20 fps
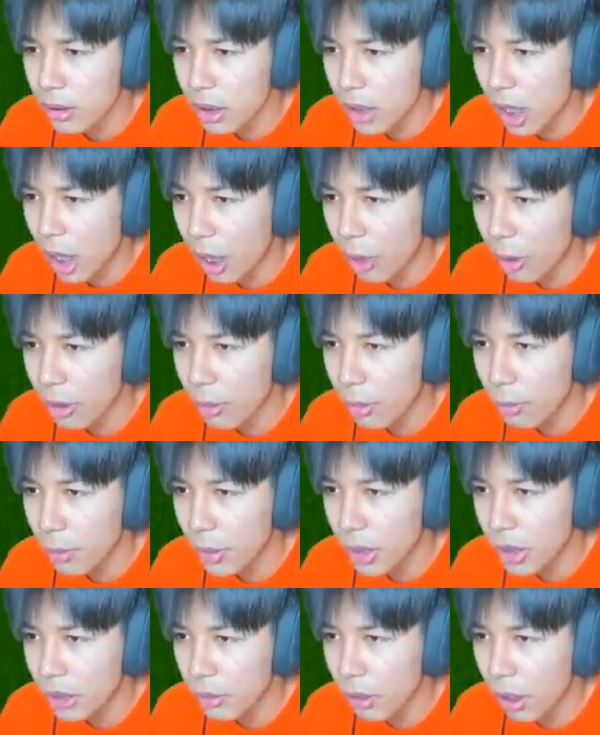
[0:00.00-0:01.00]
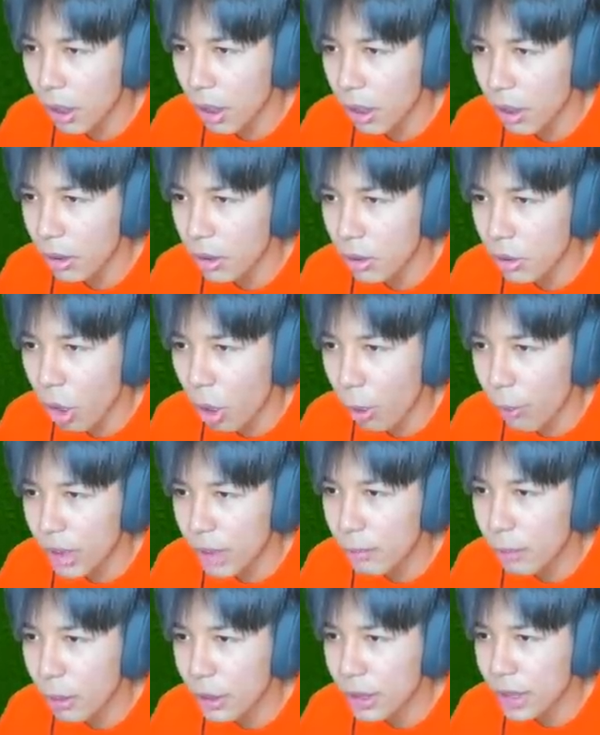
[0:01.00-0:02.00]
เอาพี่มันเปิดดิวะอ๋อมาเล่
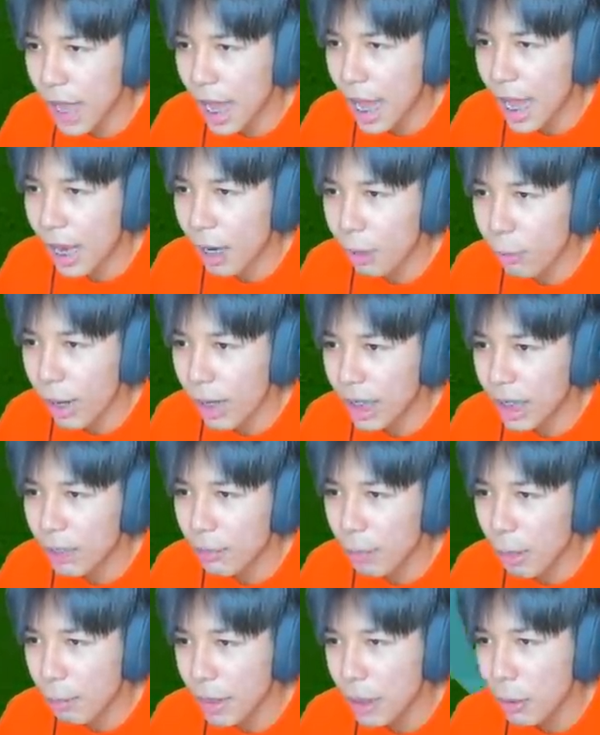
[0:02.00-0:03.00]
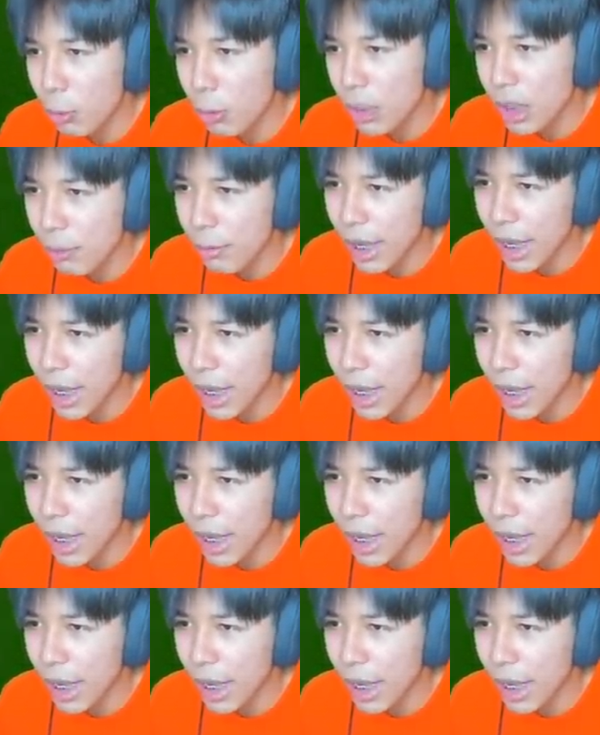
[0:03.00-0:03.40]
นผ่อนยางกูว่าแล้วทำไมปืนกูยิงไม่